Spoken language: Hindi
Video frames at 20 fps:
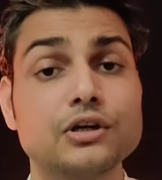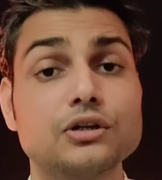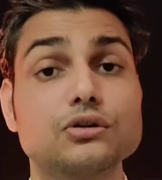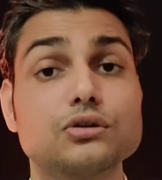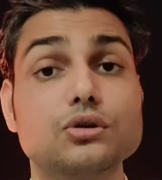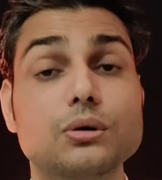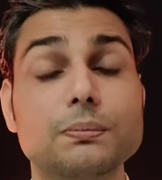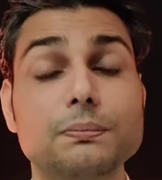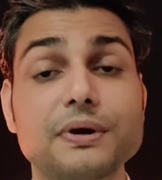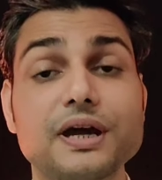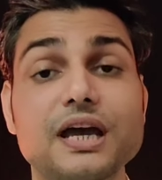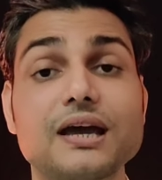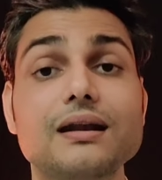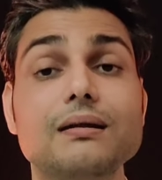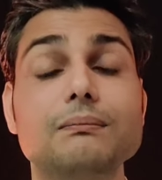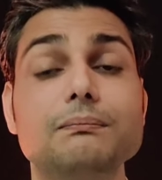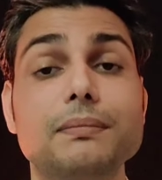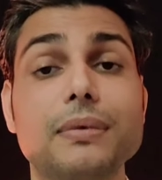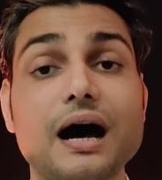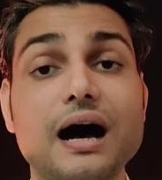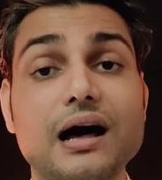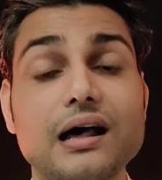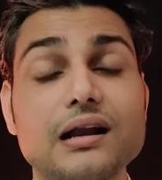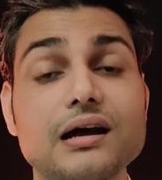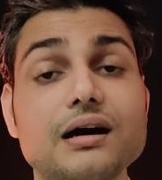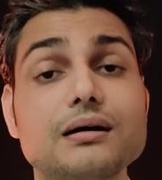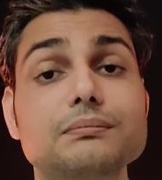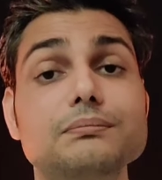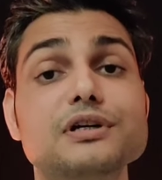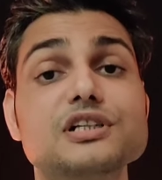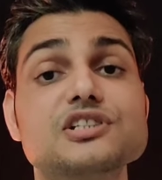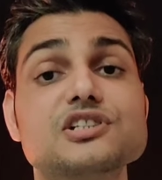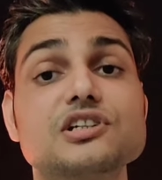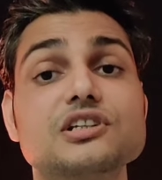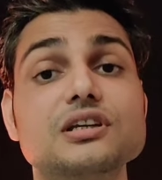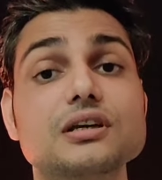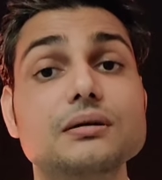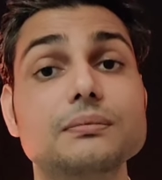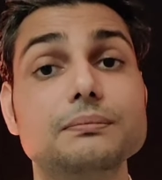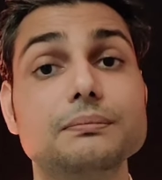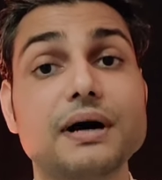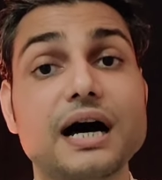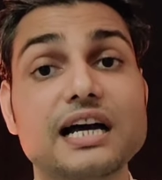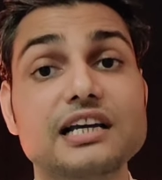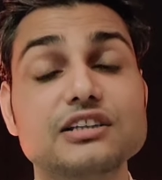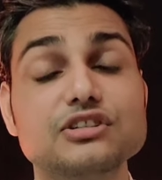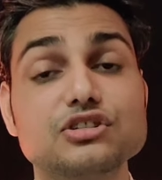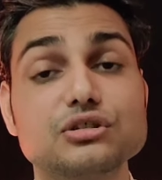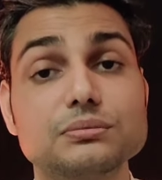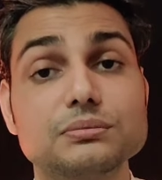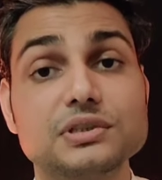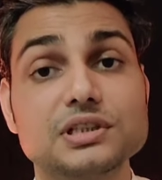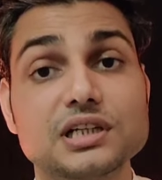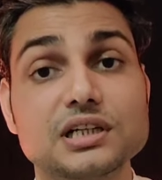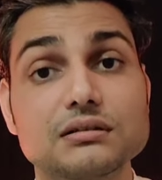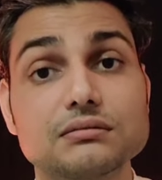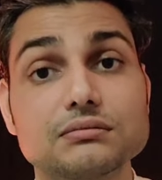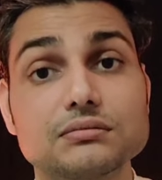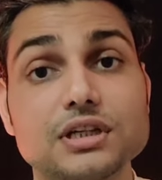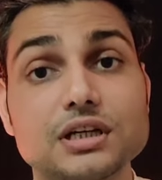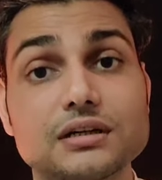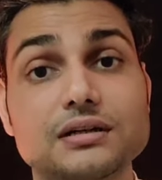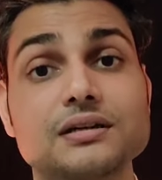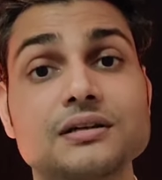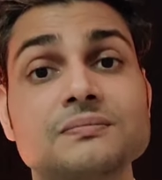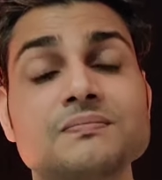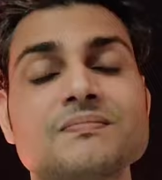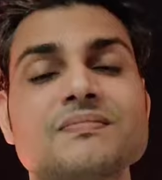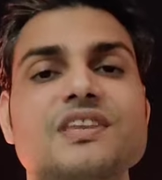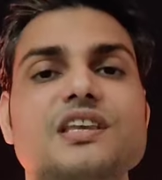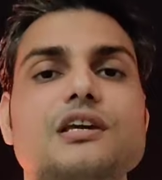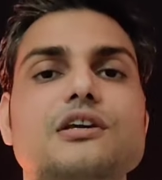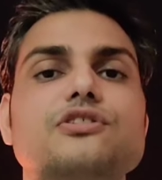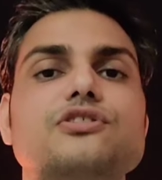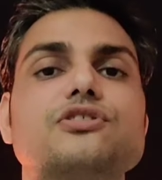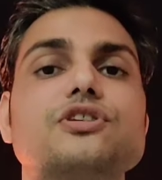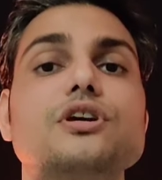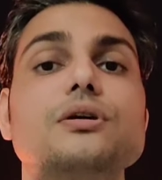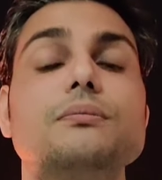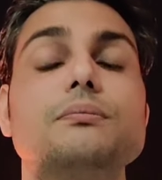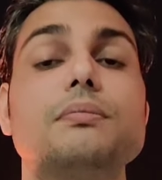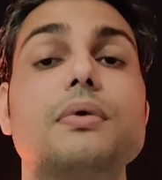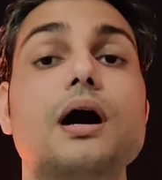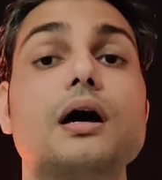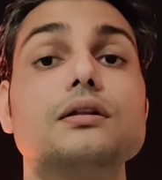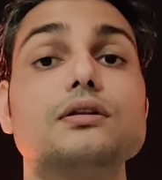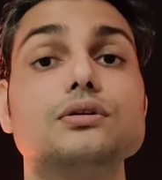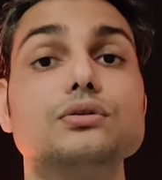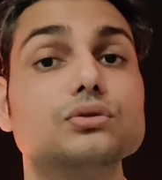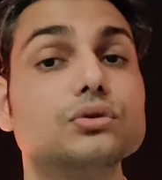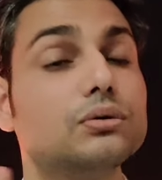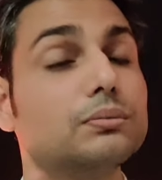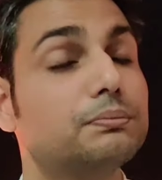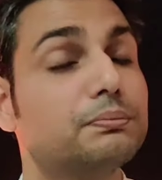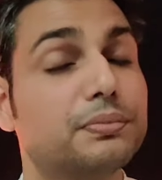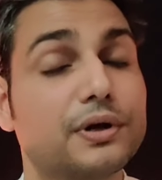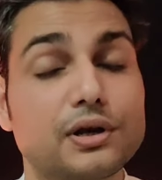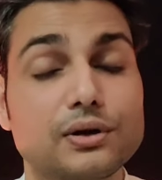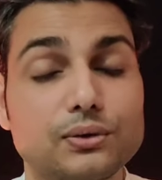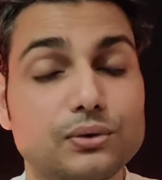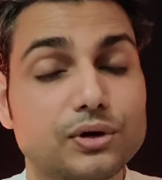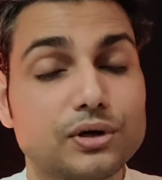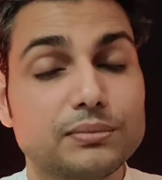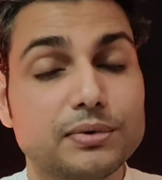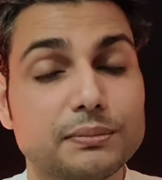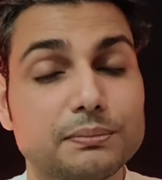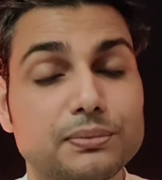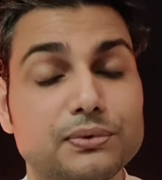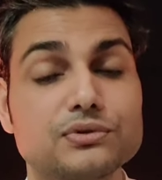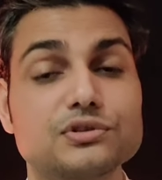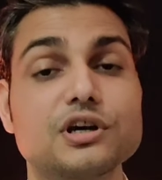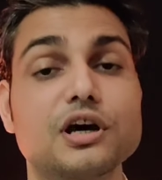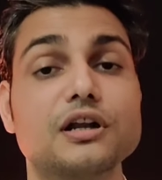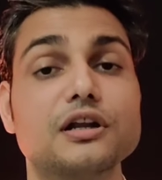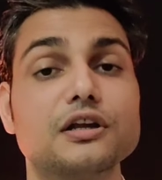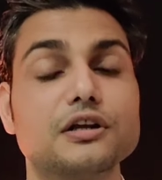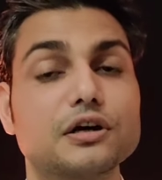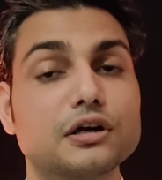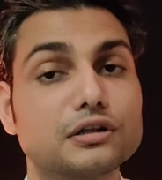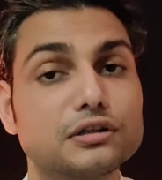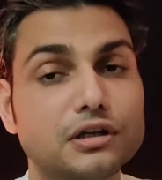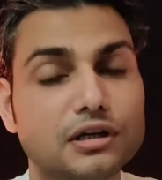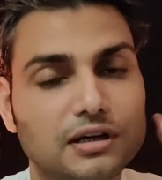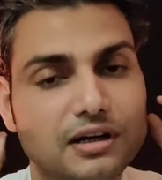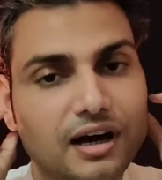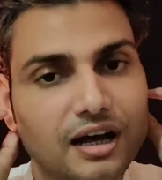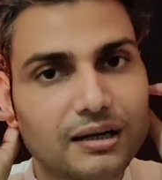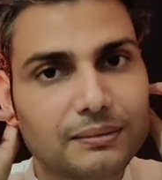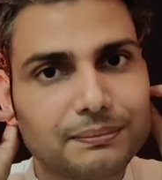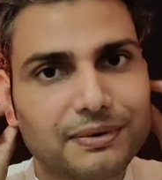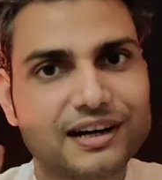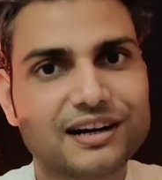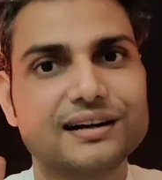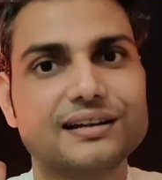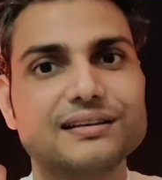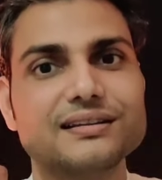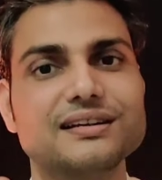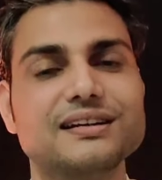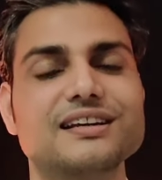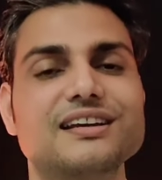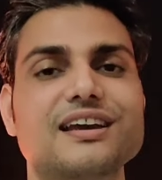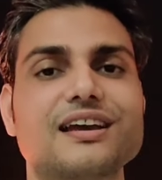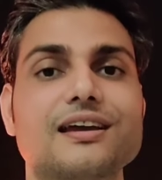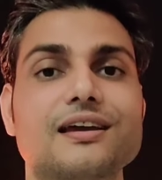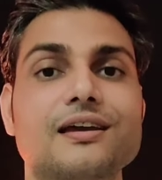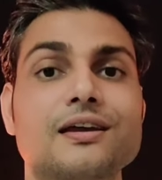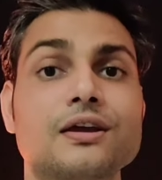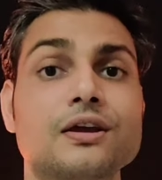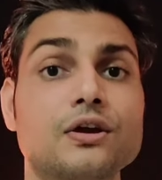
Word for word: दोपहर बारह बज के बाईस मिनट तक इसके बाद तो बिल्कुल भी पूजा नहीं करनी है कान पकड़ लेने हैं